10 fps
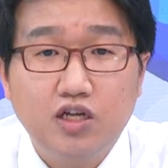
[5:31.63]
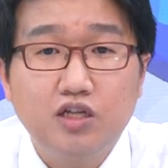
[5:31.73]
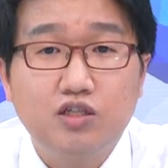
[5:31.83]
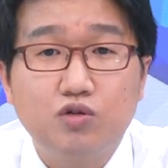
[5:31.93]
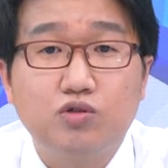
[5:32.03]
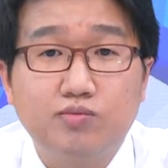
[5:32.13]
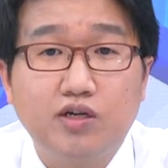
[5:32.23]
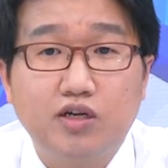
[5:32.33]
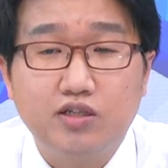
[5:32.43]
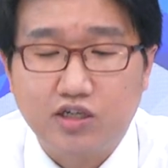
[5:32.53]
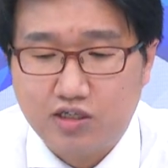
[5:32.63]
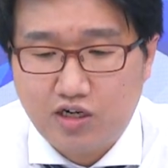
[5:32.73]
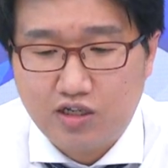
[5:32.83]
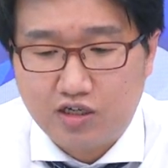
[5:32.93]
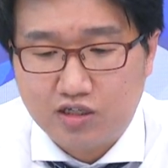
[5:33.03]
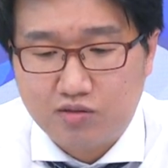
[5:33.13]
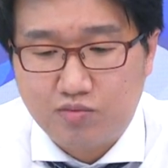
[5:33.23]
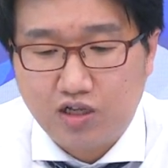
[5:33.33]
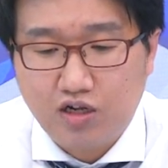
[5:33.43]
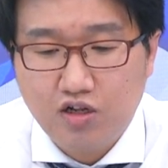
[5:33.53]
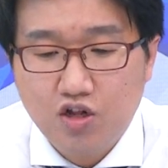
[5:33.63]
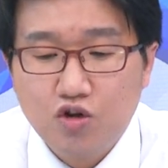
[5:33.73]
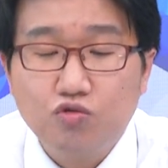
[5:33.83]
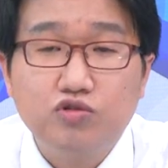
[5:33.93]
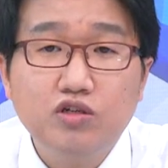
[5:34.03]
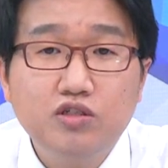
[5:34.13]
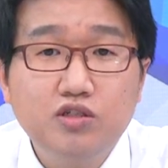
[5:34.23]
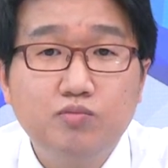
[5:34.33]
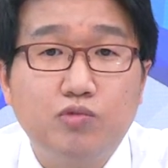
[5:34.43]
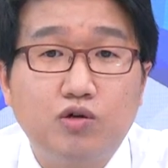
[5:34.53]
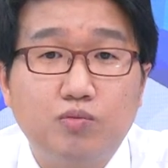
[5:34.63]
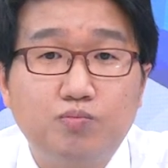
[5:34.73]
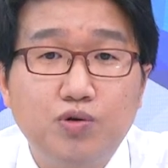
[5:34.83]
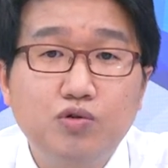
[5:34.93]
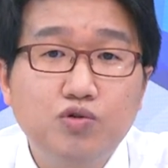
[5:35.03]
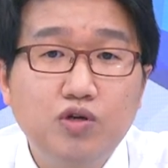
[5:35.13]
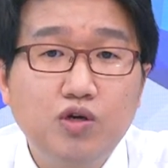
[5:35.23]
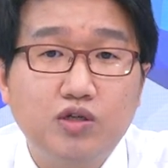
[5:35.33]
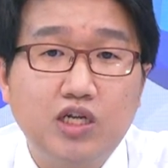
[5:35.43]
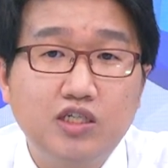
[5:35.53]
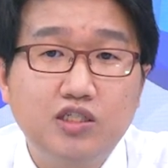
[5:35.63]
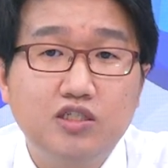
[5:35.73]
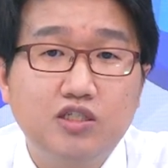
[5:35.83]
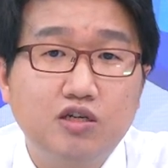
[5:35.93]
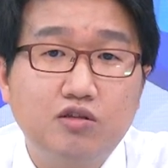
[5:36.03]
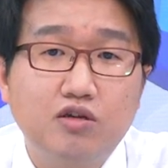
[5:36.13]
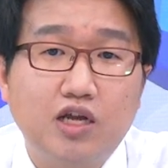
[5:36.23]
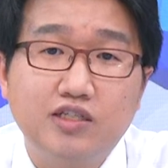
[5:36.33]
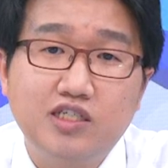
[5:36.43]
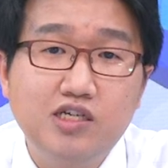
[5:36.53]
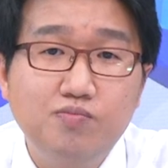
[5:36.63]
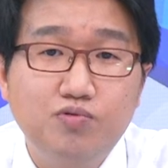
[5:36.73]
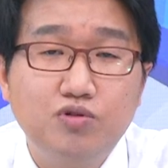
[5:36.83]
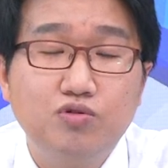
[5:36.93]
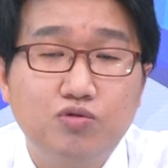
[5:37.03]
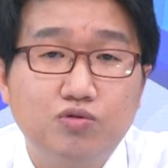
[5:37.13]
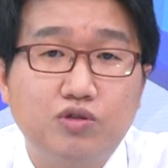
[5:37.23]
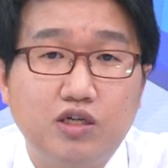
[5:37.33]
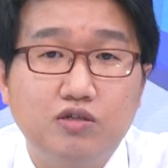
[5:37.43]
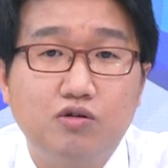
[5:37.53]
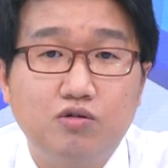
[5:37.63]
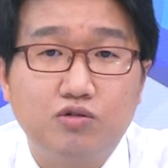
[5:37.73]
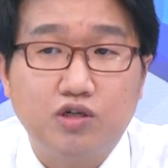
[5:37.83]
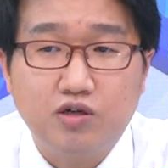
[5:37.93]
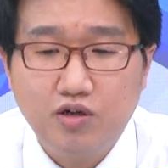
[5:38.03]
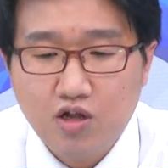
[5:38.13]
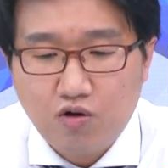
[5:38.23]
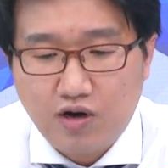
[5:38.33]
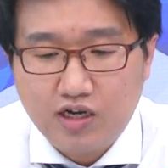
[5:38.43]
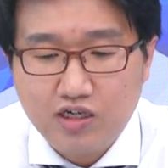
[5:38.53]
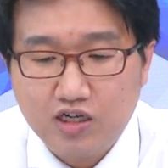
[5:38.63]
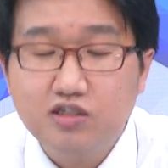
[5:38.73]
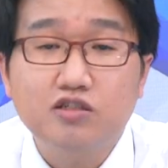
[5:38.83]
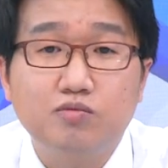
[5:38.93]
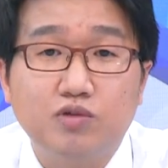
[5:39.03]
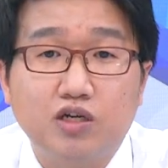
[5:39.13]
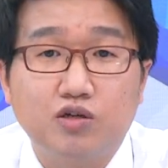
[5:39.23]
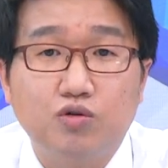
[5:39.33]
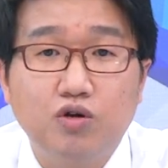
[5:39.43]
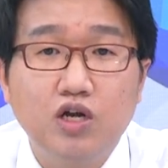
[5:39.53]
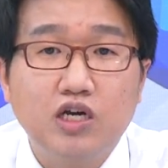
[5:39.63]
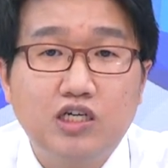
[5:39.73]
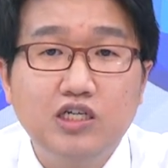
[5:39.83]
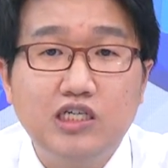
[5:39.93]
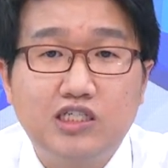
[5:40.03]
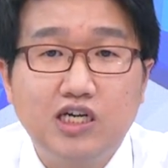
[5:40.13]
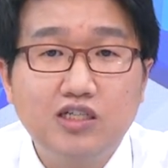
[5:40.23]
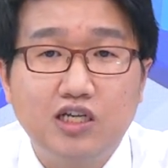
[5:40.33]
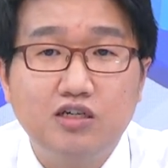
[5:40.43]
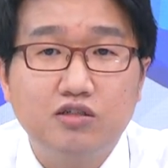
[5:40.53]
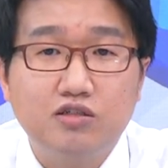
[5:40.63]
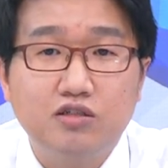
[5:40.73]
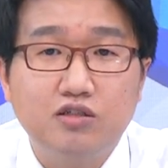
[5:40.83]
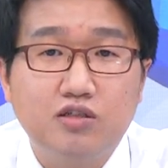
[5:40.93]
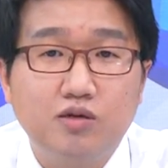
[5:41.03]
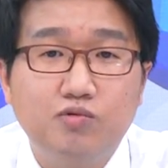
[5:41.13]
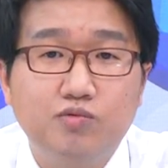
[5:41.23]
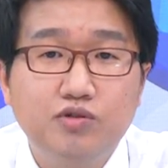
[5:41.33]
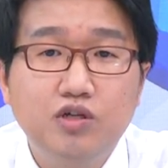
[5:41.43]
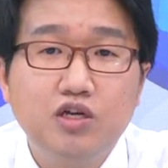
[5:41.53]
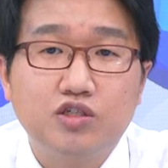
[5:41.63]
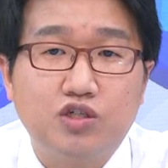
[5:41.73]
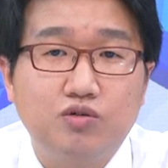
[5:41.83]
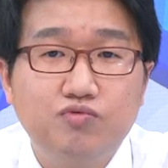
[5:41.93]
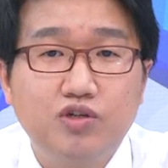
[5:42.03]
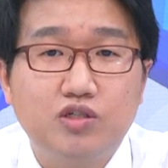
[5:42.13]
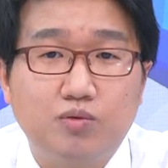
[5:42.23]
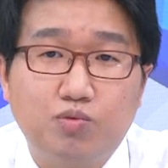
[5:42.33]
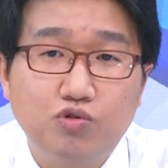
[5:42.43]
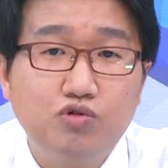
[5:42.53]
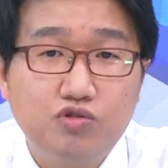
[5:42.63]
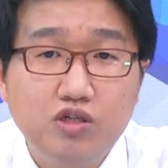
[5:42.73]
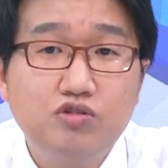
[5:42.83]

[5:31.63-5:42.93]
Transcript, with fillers: 해드리고 싶다라는 얘기를 해드리겠습니다. 우선은 뭐 평소에 상승을 시켰던 게 한 7% 정도 되는 걸로 제가 확인을 했었습니다. 그리고 그 이상 되는 것은 대부분 정부에서 보조를